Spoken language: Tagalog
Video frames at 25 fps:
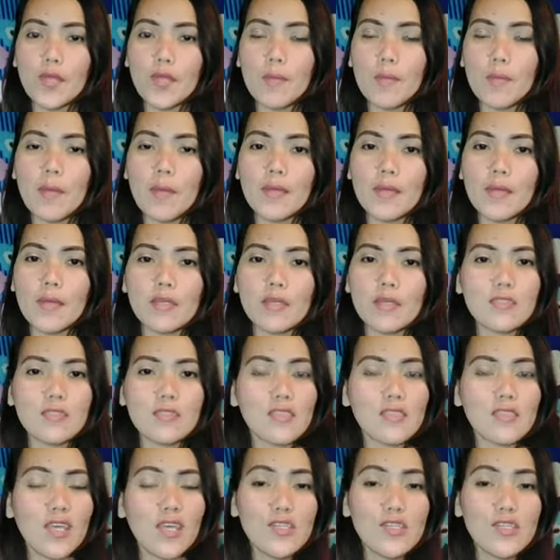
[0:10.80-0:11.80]
ipapakita
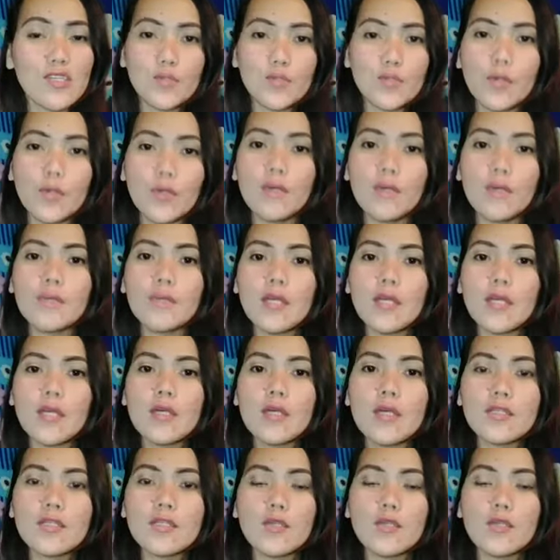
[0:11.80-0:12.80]
sa inyo.
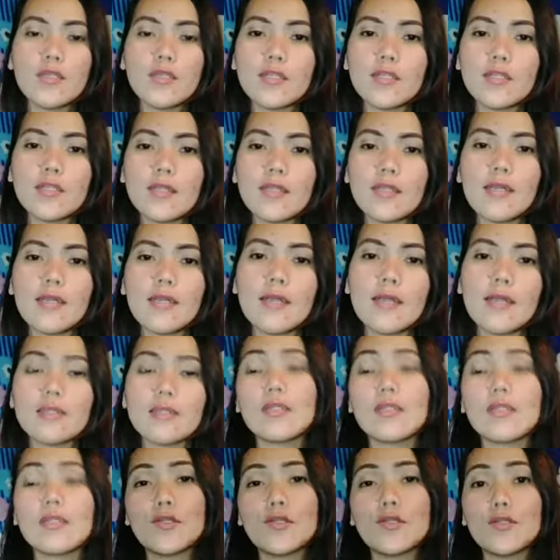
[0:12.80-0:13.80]
So, itatry
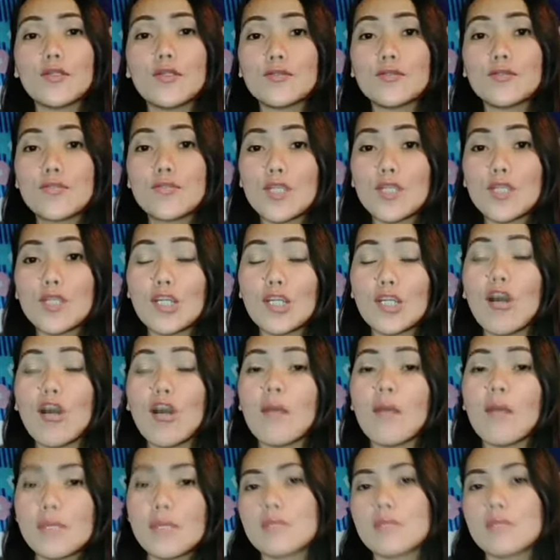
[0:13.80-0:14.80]
natin ngayon kung sino
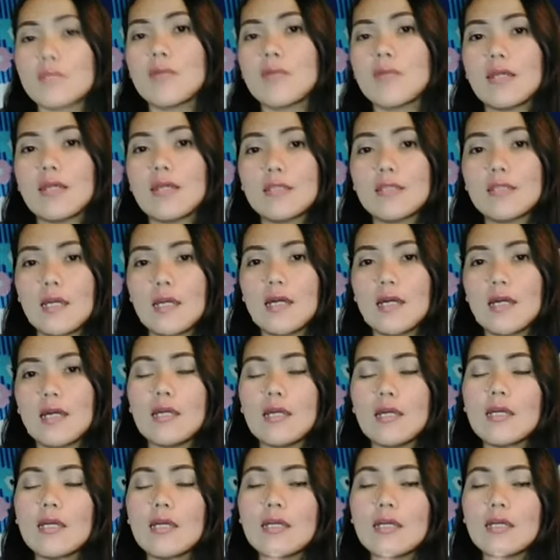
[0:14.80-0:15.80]
ang mas maganda.
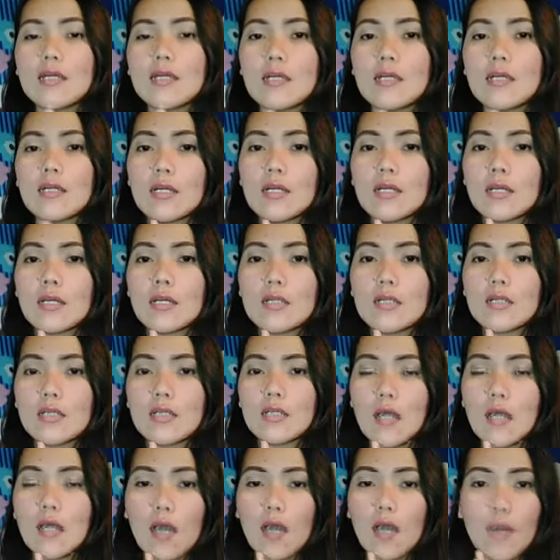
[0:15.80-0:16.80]

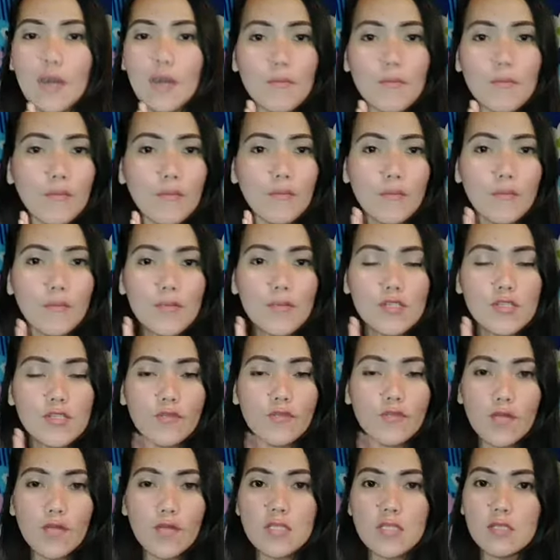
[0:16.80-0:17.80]
Um,
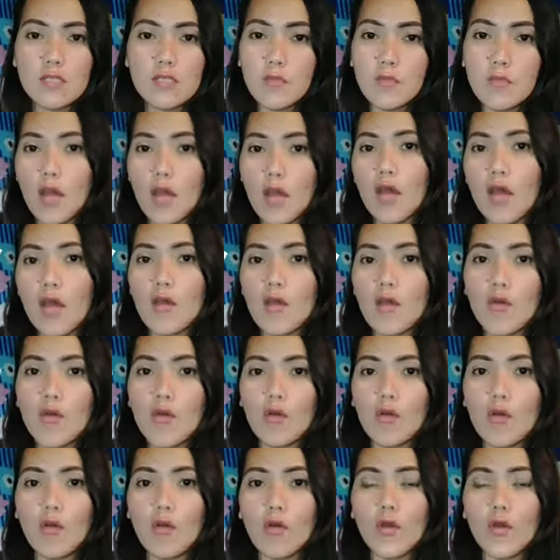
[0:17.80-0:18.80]
sponge ba
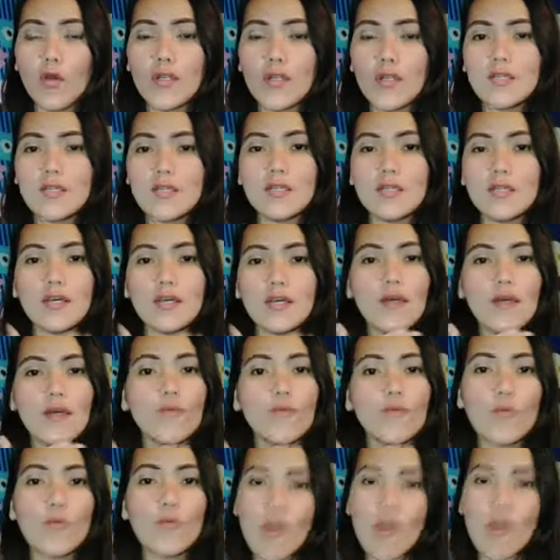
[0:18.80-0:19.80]
or
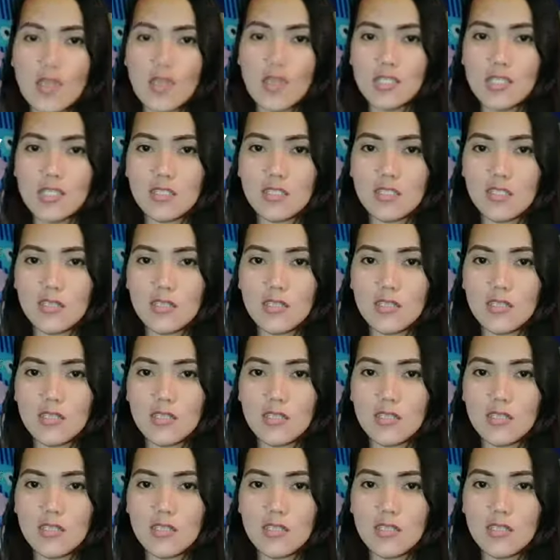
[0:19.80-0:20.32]
brush?